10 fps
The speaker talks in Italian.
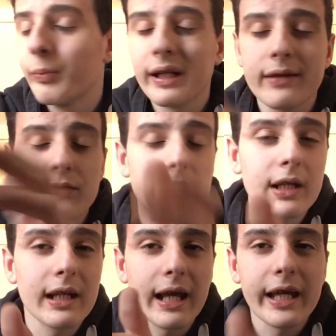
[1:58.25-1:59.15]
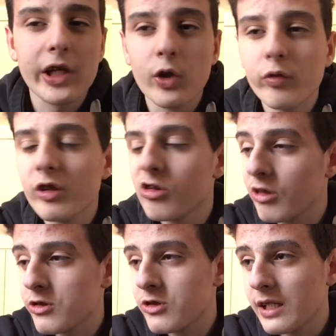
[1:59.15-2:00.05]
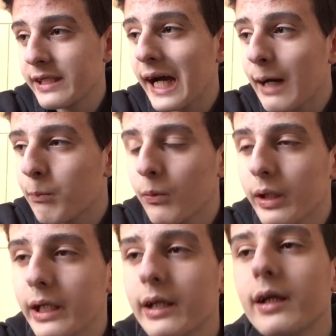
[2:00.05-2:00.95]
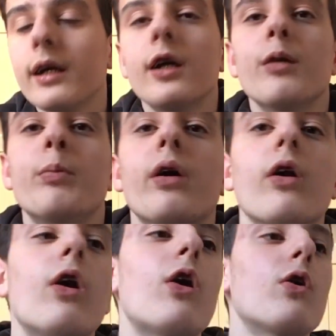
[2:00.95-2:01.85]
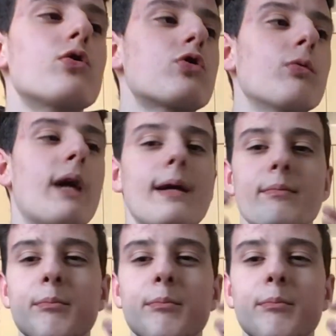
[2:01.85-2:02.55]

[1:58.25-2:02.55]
preferirei che lo vincesse il Napoli. Però, insomma,